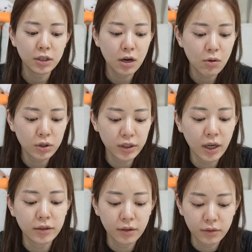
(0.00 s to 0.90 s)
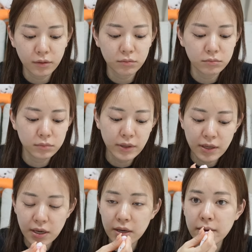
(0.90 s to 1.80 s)
に一回起きたんですよで
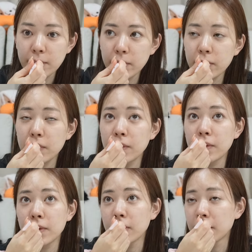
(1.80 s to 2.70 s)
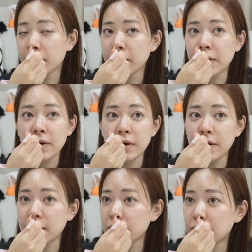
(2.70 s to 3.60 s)
ねもう
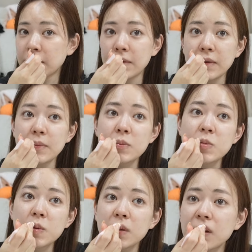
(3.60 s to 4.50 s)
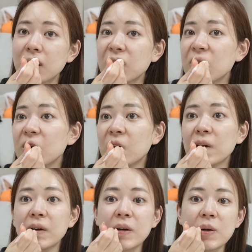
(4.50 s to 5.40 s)
あの追加で
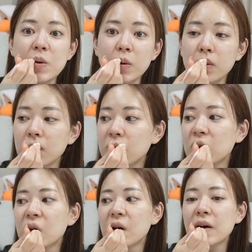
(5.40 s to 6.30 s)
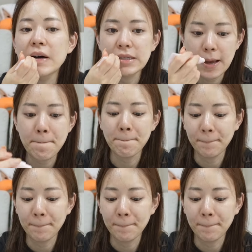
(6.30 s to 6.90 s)
朝